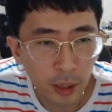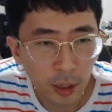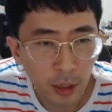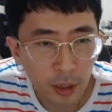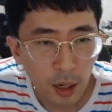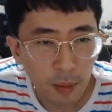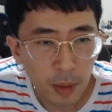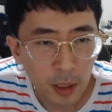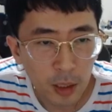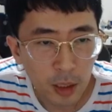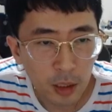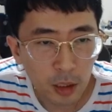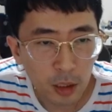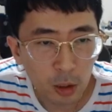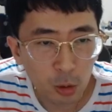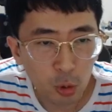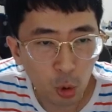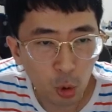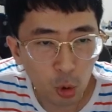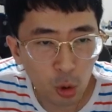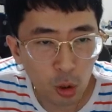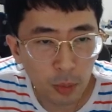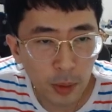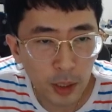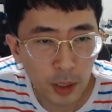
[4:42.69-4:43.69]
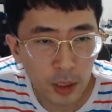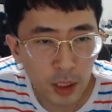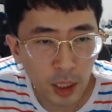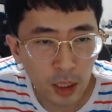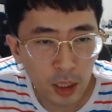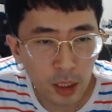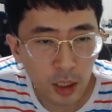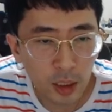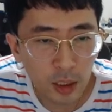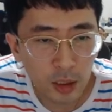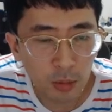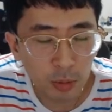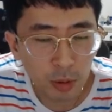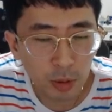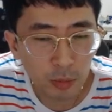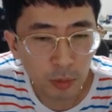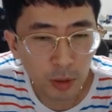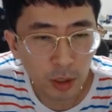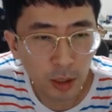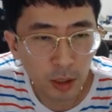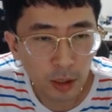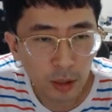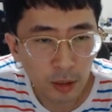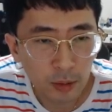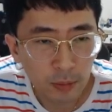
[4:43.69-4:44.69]
아마 이렇게 졸로 받지 않을까
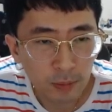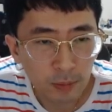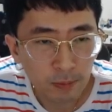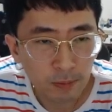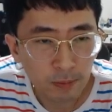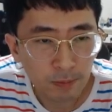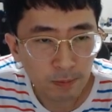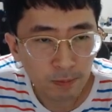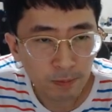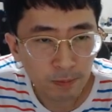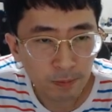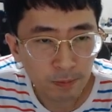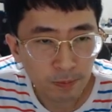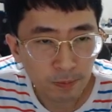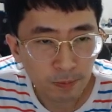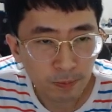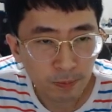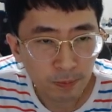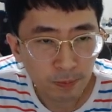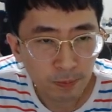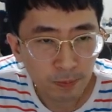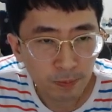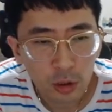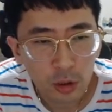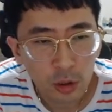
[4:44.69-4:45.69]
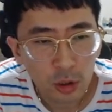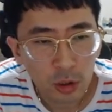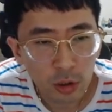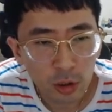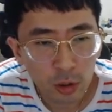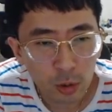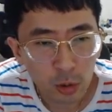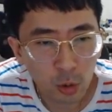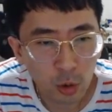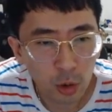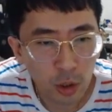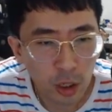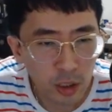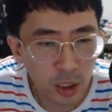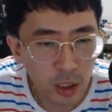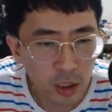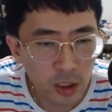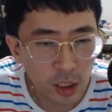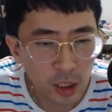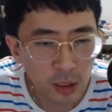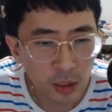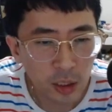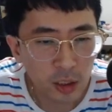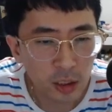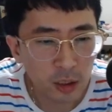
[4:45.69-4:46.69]
싶습니다. 둬야 되지
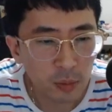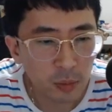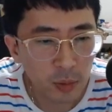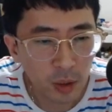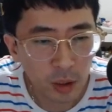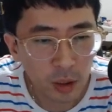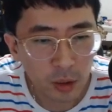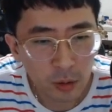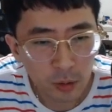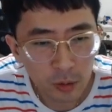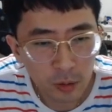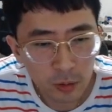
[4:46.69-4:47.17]
않나 싶네요.